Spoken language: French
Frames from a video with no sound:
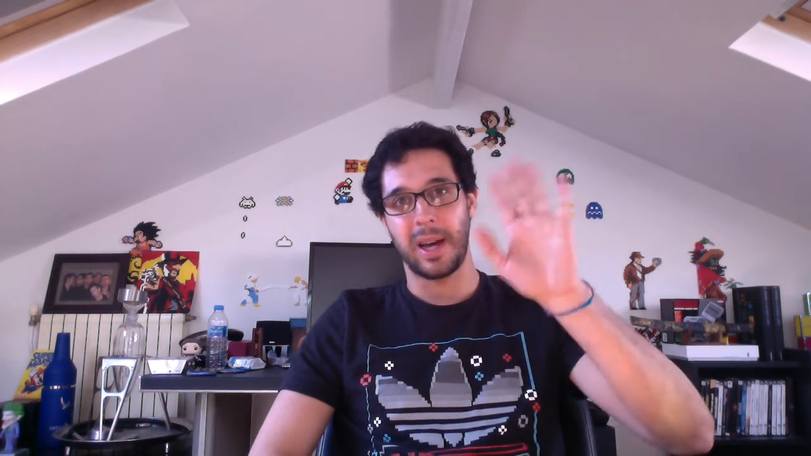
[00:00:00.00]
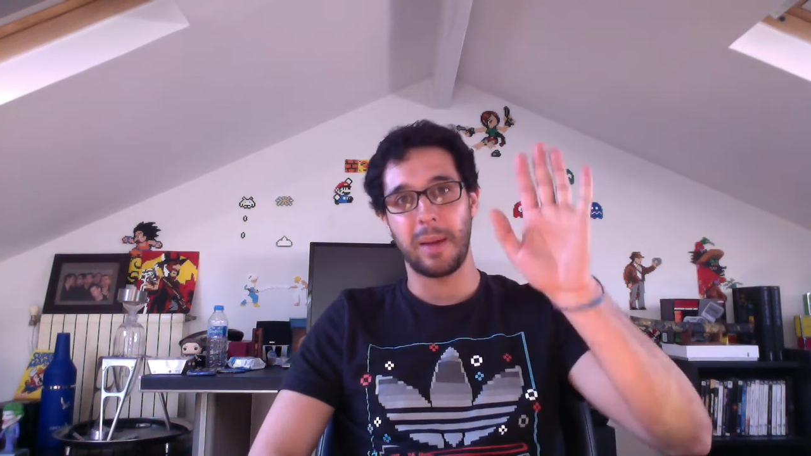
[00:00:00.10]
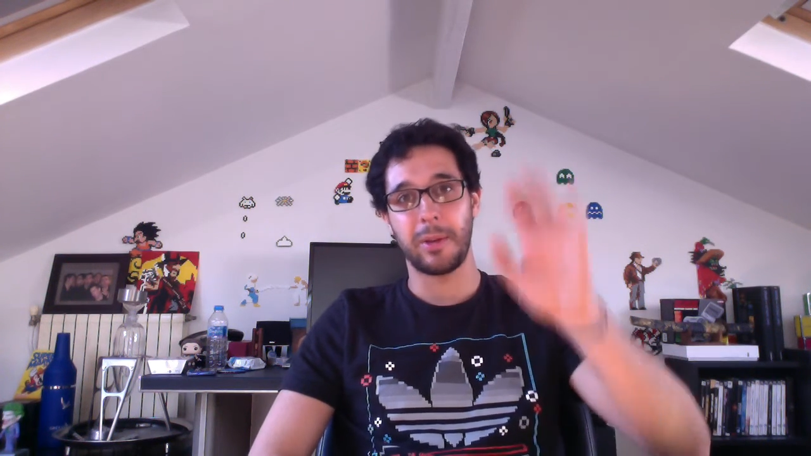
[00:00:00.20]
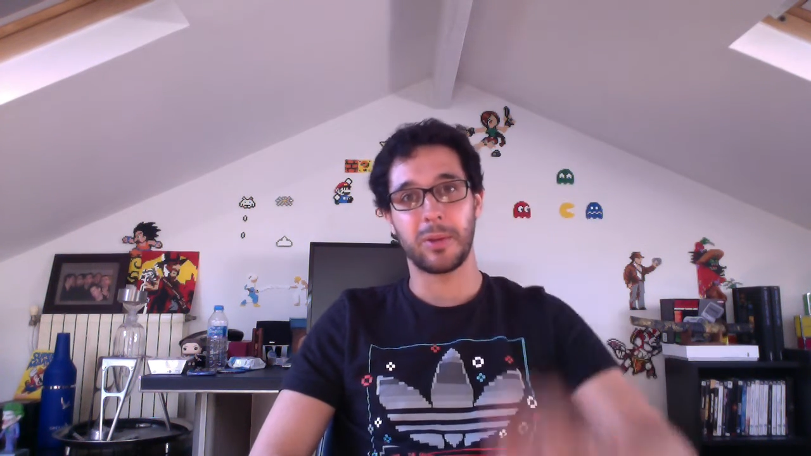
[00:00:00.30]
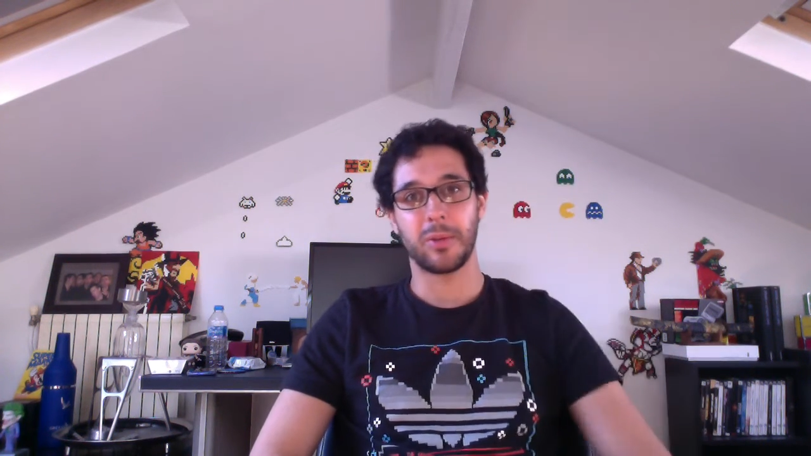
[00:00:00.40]

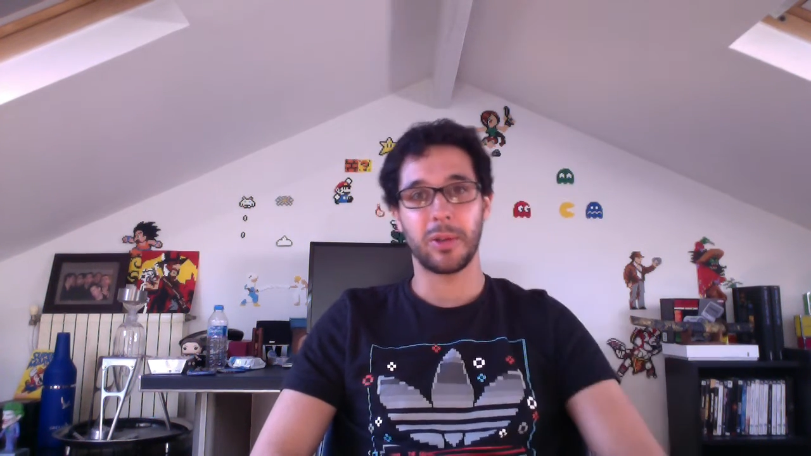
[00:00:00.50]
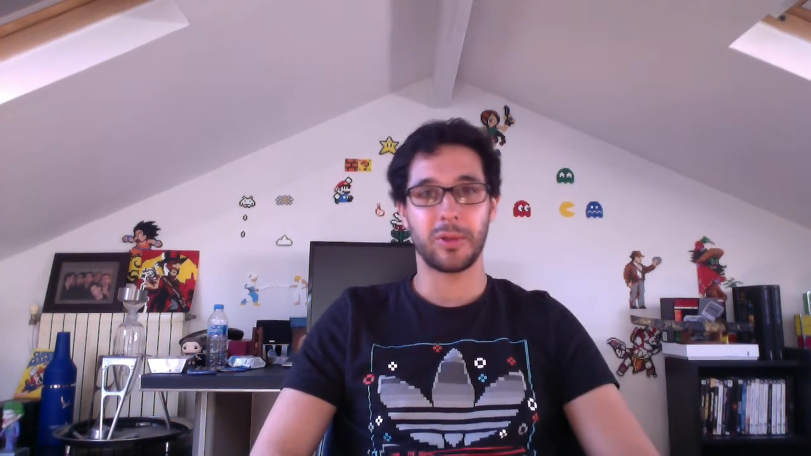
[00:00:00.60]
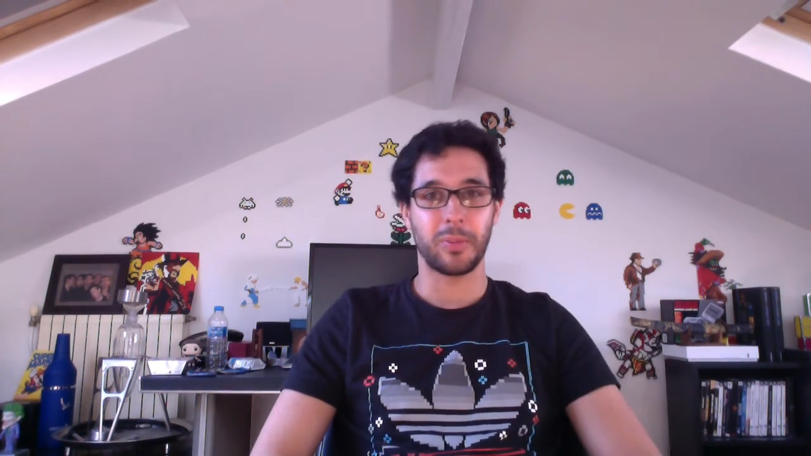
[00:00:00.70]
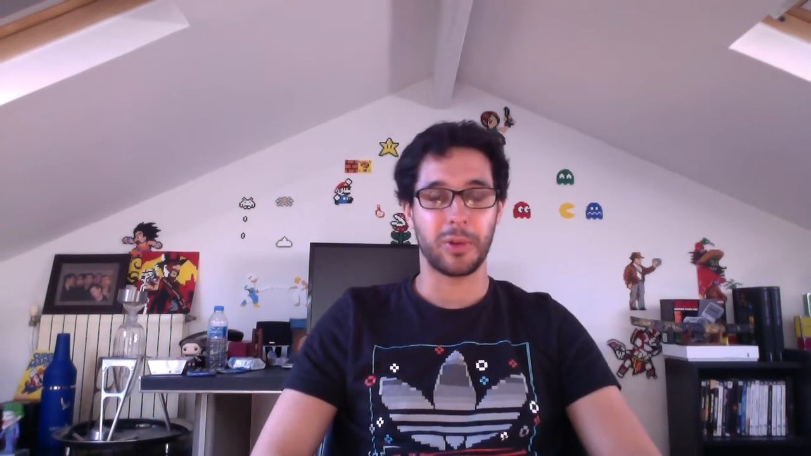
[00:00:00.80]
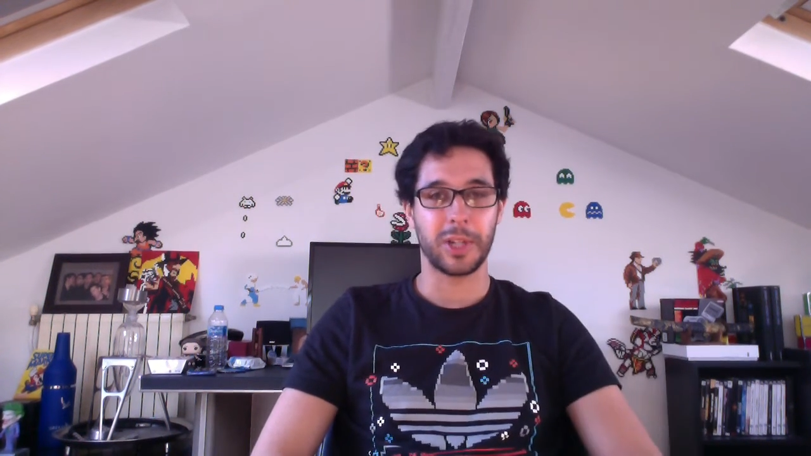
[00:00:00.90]
À bientôt dans
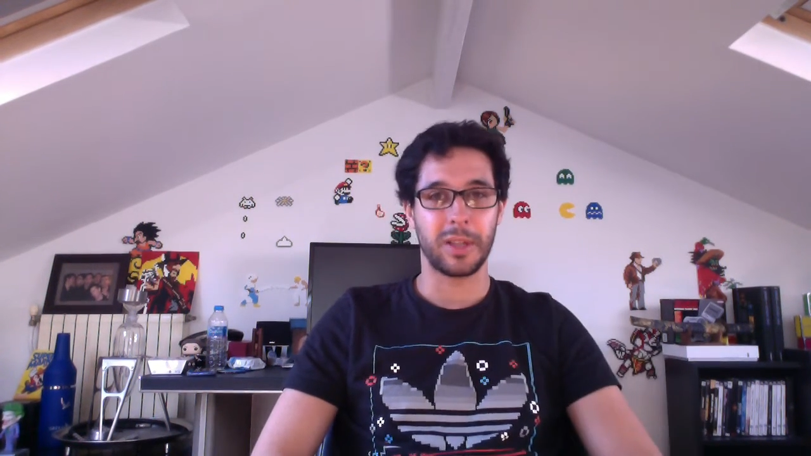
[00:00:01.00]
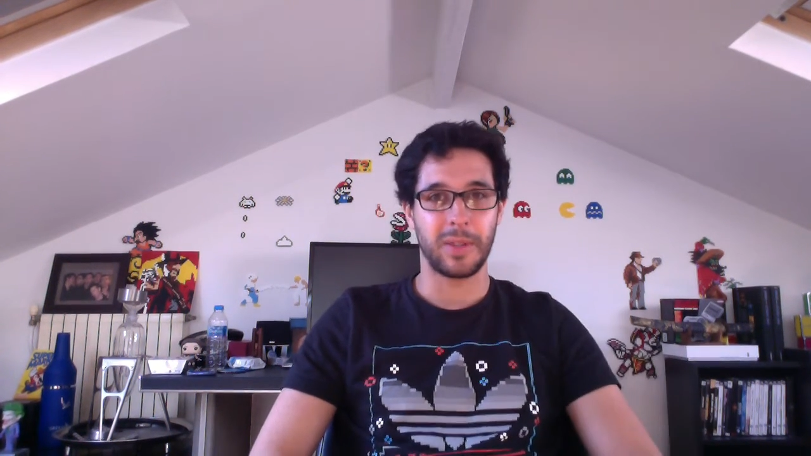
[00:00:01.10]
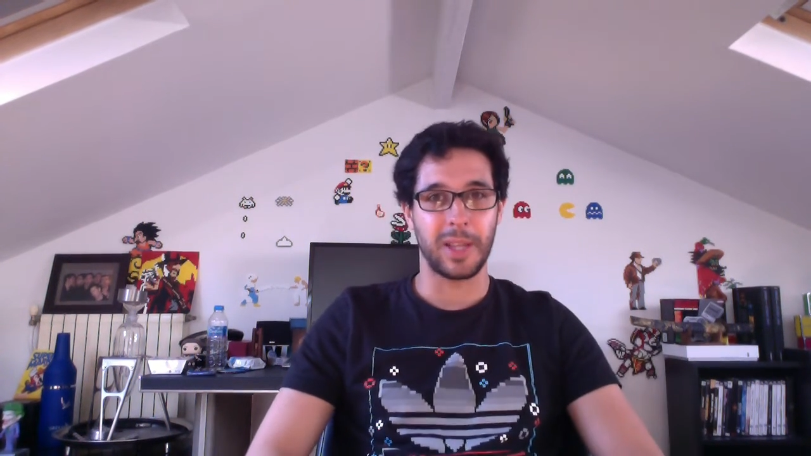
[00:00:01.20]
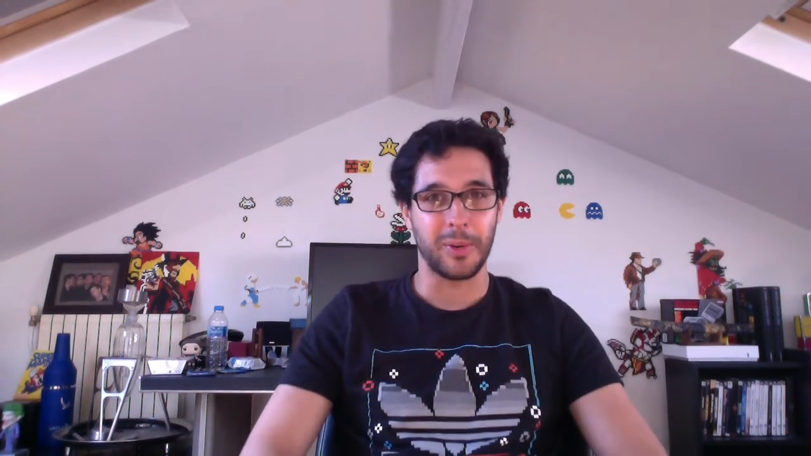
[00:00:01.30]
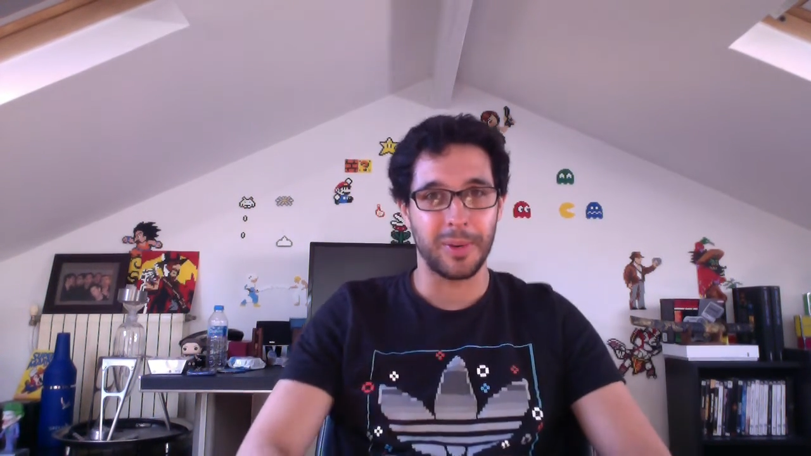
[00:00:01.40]
une prochaine
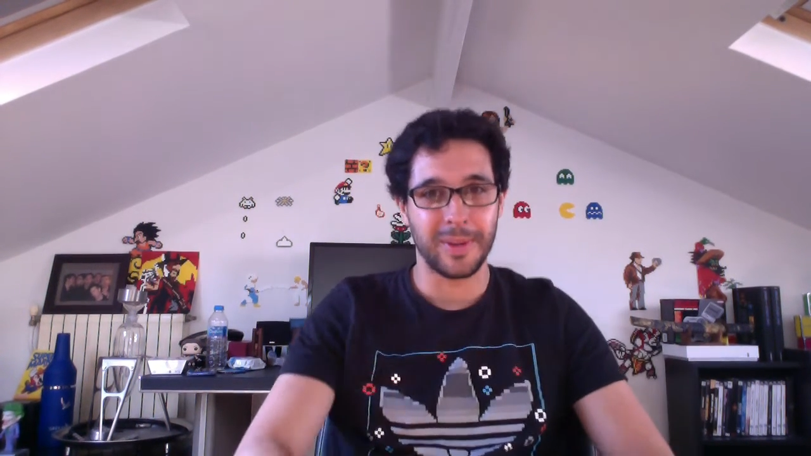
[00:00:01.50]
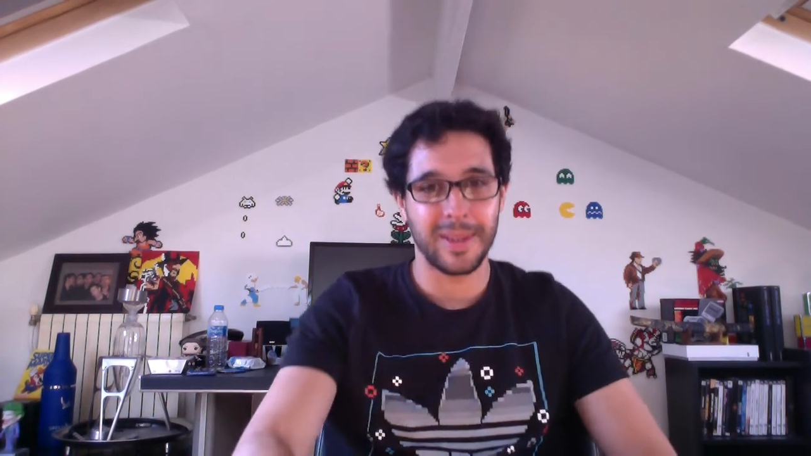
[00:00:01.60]
vidéo.